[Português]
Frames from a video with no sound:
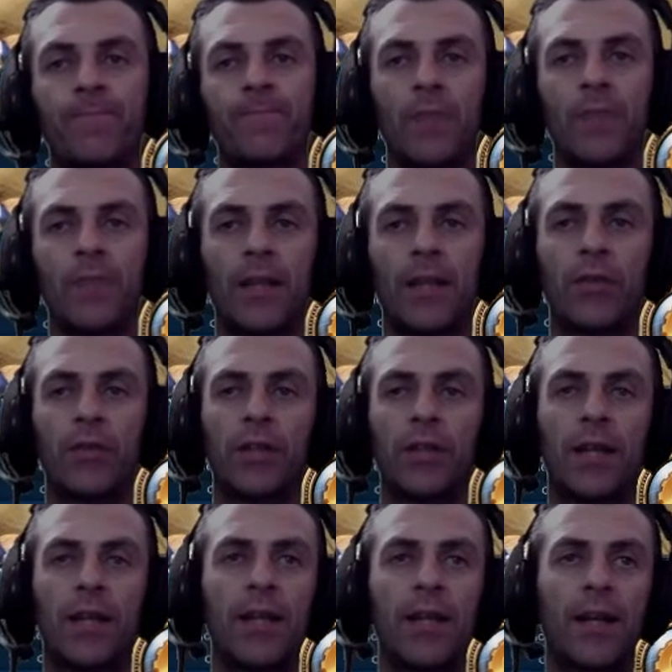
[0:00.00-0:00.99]
Então
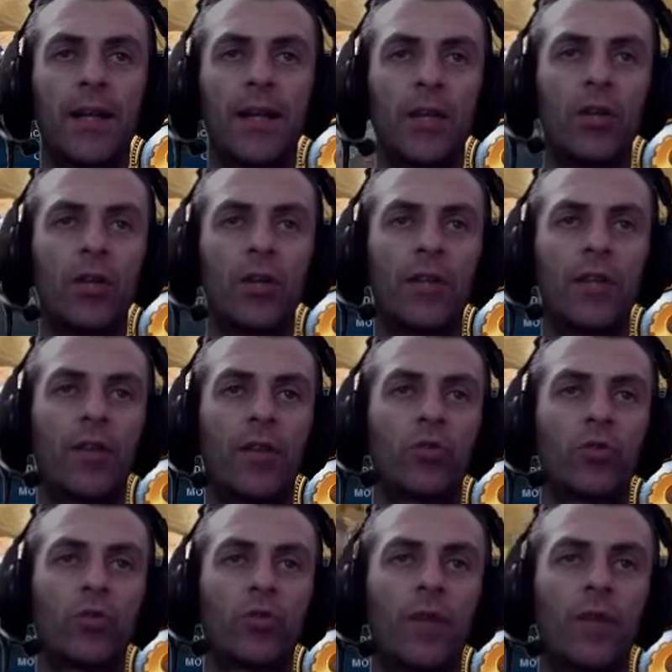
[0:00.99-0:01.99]
você clica aqui, ó. Ele vai
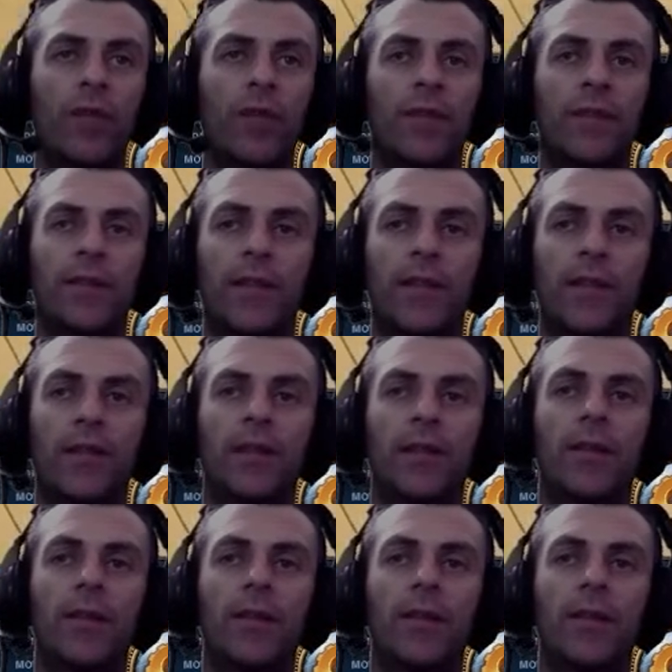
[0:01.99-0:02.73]
construir a fazenda.